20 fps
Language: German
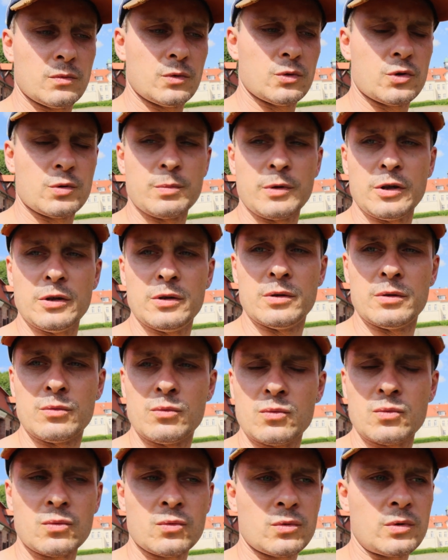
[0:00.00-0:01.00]
zum Grillen.
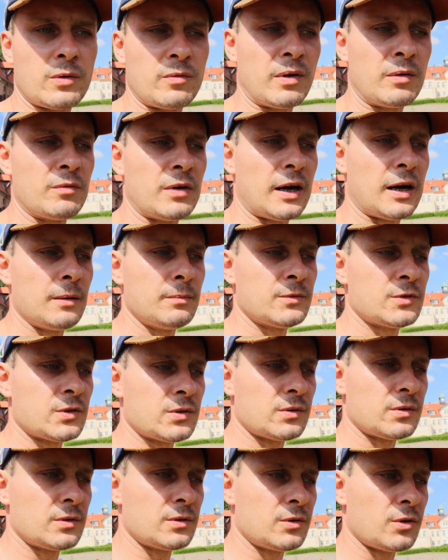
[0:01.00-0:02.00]
Da waren wir
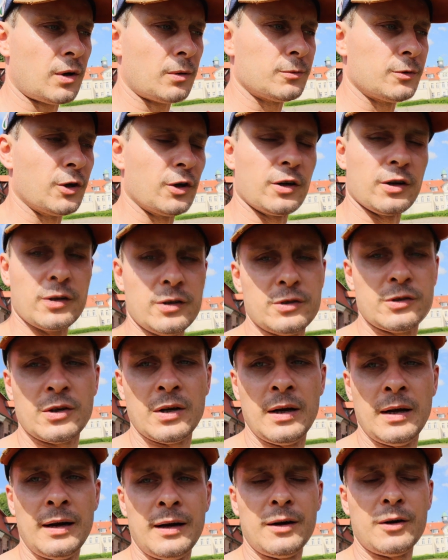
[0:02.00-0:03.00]
abends und haben gegrillt,
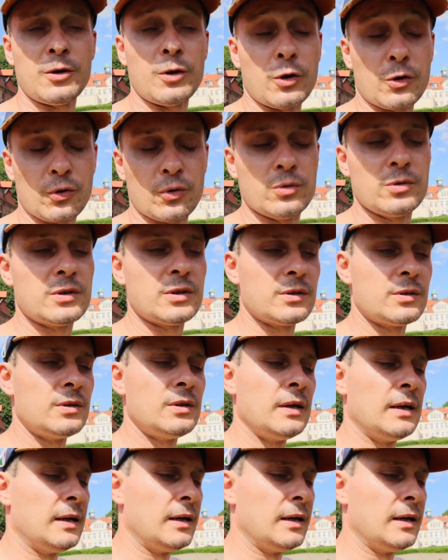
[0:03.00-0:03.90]
getrunken.